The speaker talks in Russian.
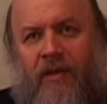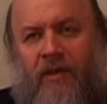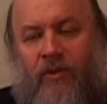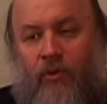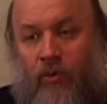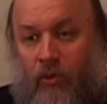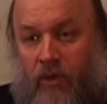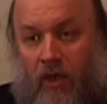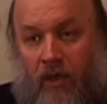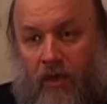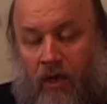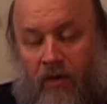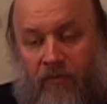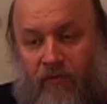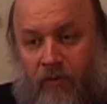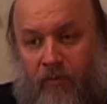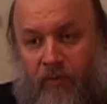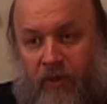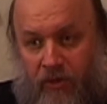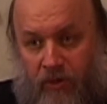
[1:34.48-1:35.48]
Но так как
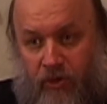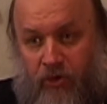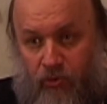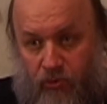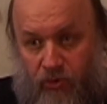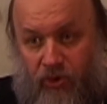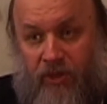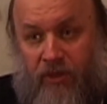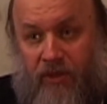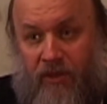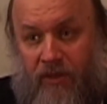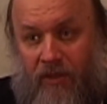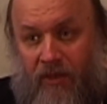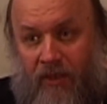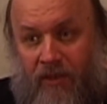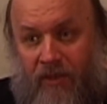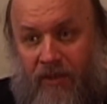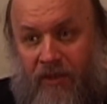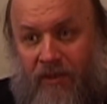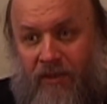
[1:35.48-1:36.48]
вы мне не чужие,
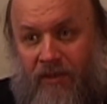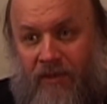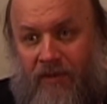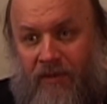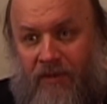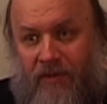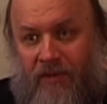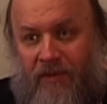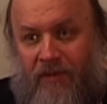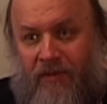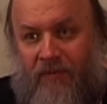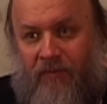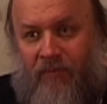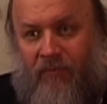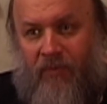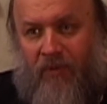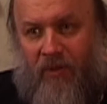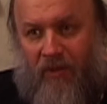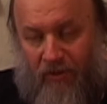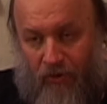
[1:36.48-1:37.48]
да,
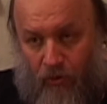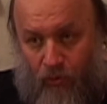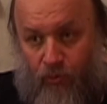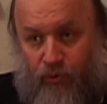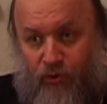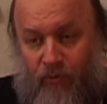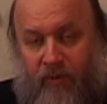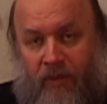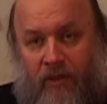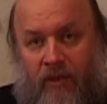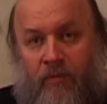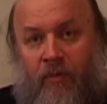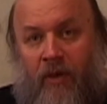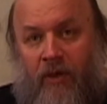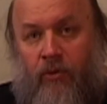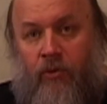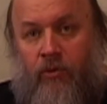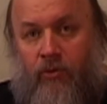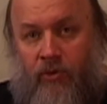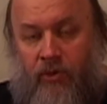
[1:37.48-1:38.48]
дружба и
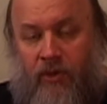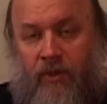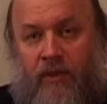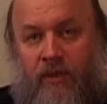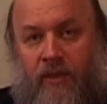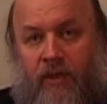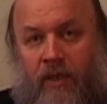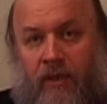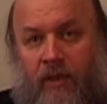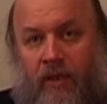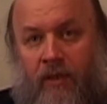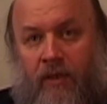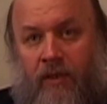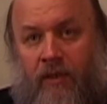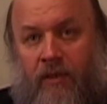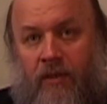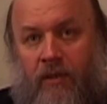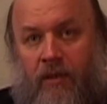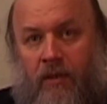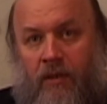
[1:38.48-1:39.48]
мое тоже
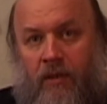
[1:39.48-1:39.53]
достояние.